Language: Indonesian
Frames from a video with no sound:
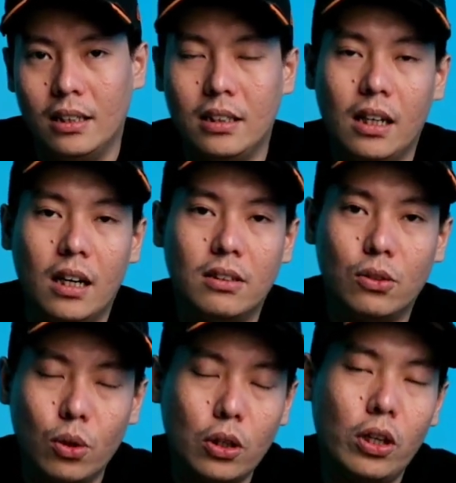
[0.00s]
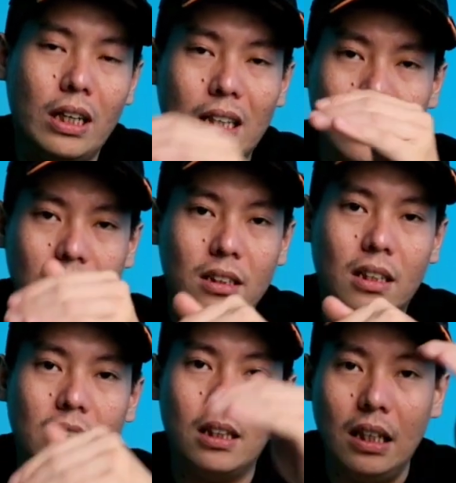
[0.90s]
Ya, segala sesuatu yang
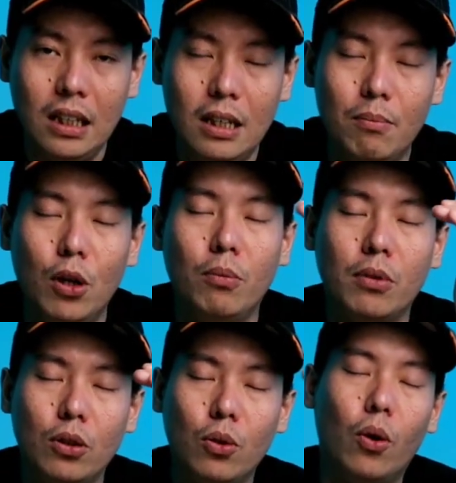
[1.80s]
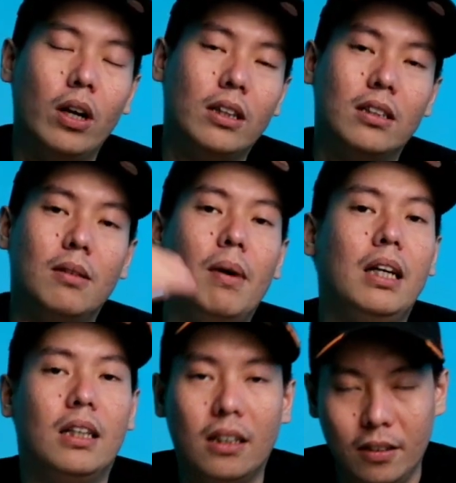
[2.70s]
intensitasnya tinggi belum tentu kualitasnya
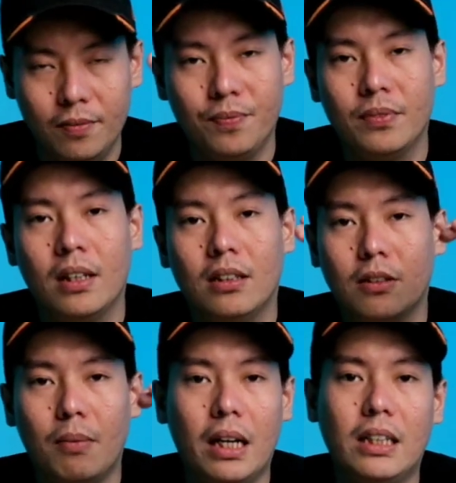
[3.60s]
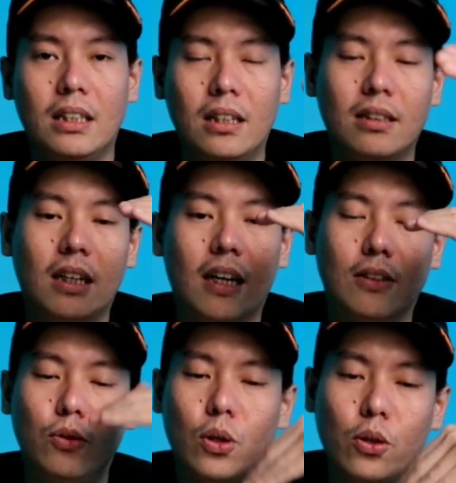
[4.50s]
baik. Sebaliknya,
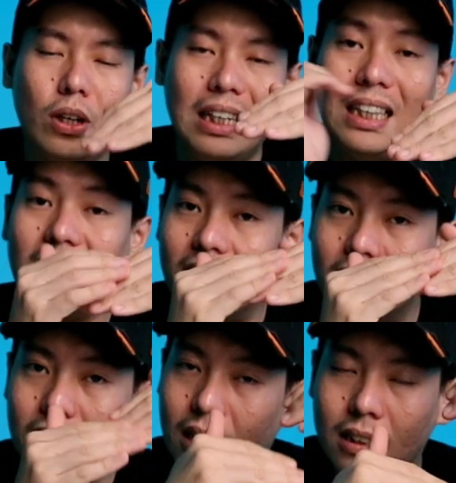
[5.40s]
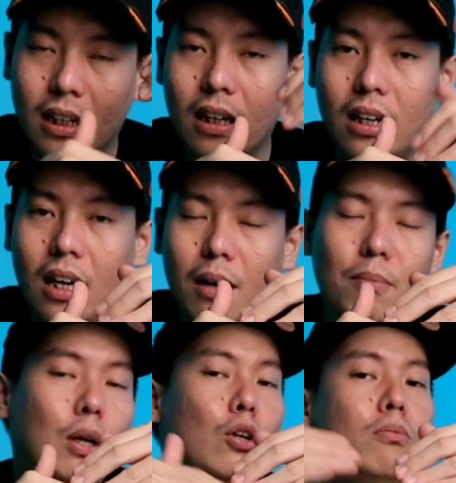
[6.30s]
segala sesuatu yang intensitasnya
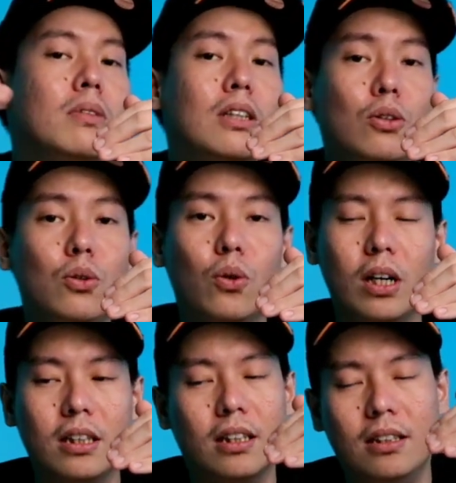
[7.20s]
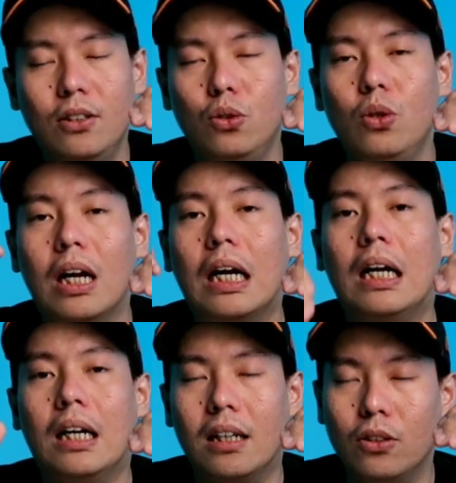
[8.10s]
rendah belum tentu kualitasnya juga
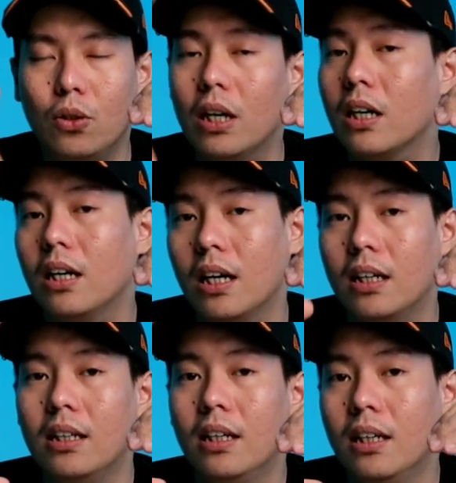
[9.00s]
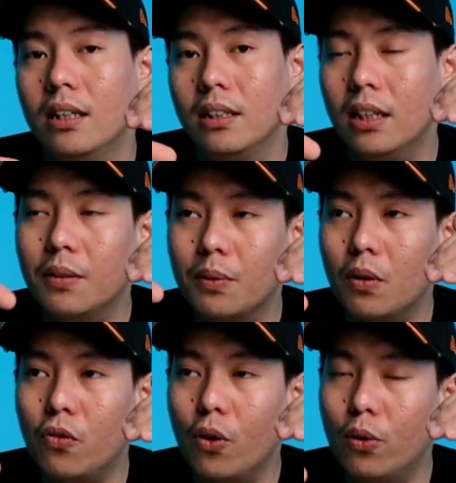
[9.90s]
juga rendah. Jadi
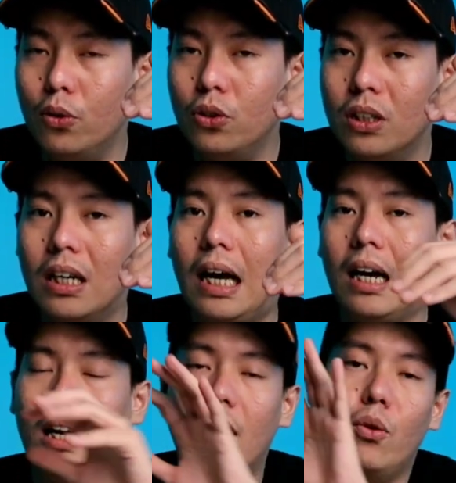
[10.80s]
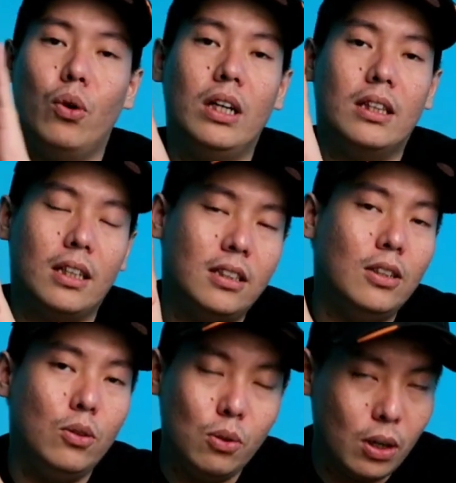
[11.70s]
teman-teman fokus ke arah
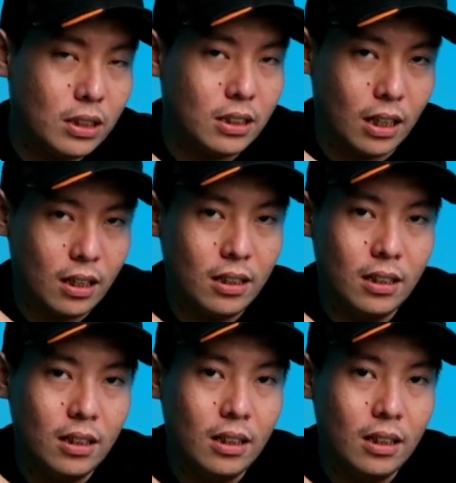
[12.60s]
kualitasnya dulu aja.